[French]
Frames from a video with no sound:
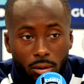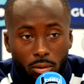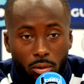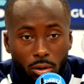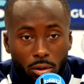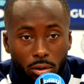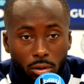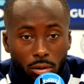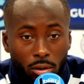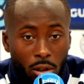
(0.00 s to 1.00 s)
Donc
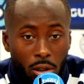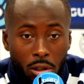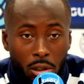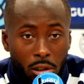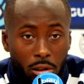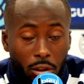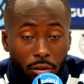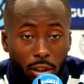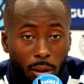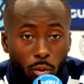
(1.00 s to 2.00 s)
euh, ça
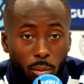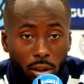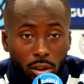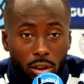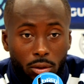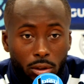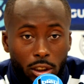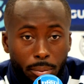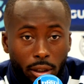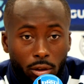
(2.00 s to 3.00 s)
va être un bon match, on
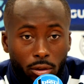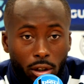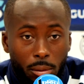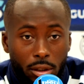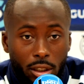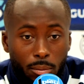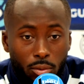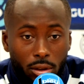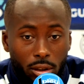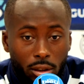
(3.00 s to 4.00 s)
espère euh, ramener des
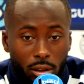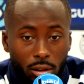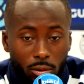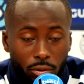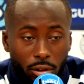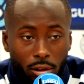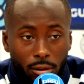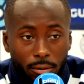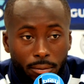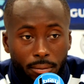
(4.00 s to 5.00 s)
points et on verra.